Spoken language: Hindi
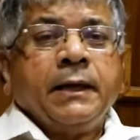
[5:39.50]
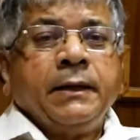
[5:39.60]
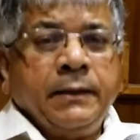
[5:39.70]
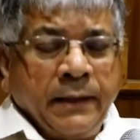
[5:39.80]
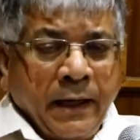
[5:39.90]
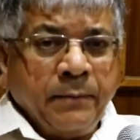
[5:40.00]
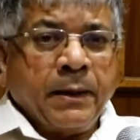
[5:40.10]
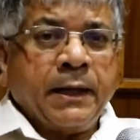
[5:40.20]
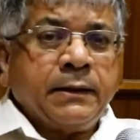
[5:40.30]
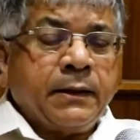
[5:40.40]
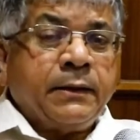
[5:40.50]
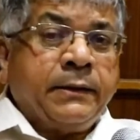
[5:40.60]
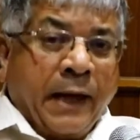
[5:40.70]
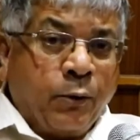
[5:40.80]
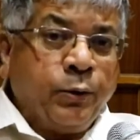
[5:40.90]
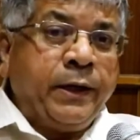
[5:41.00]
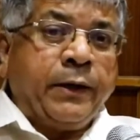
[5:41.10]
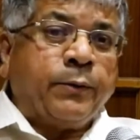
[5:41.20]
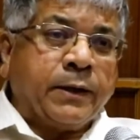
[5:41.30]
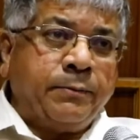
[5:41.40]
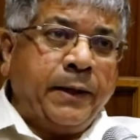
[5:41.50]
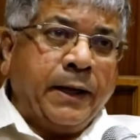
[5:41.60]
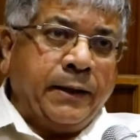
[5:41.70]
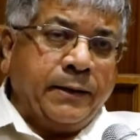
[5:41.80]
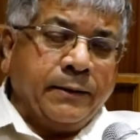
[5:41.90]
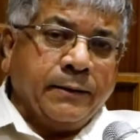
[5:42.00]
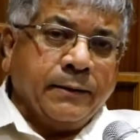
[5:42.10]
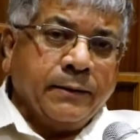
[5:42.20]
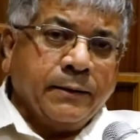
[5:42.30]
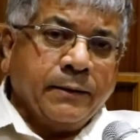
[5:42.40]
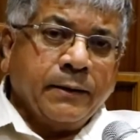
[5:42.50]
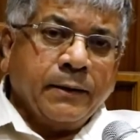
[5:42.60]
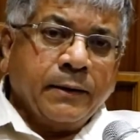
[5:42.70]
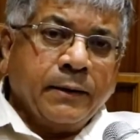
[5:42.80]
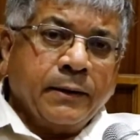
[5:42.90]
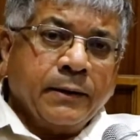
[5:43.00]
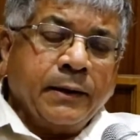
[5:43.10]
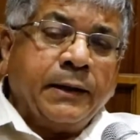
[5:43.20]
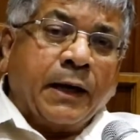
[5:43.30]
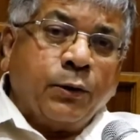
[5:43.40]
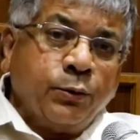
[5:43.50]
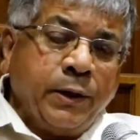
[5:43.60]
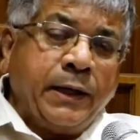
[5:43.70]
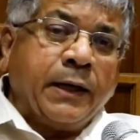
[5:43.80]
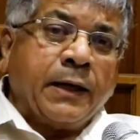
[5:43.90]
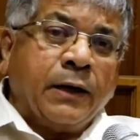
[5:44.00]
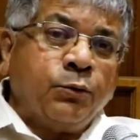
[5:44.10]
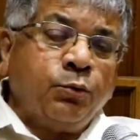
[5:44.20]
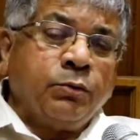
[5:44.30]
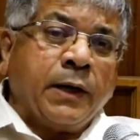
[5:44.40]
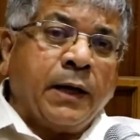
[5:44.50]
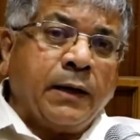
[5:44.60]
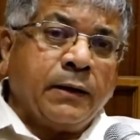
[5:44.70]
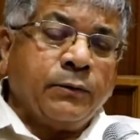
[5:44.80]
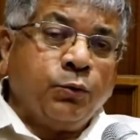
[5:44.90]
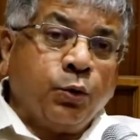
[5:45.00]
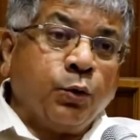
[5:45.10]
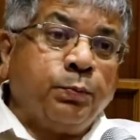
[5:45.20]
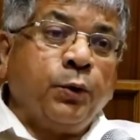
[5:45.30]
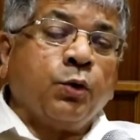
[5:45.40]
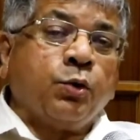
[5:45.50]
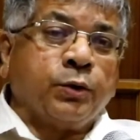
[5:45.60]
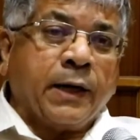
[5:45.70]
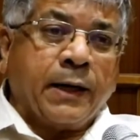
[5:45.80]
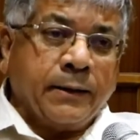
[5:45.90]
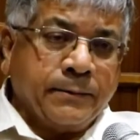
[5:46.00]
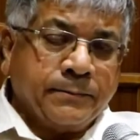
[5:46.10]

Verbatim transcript: यही बात डाउरी के वक्त भी आई कि डाउरी के कानून का दुरुपयोग होता है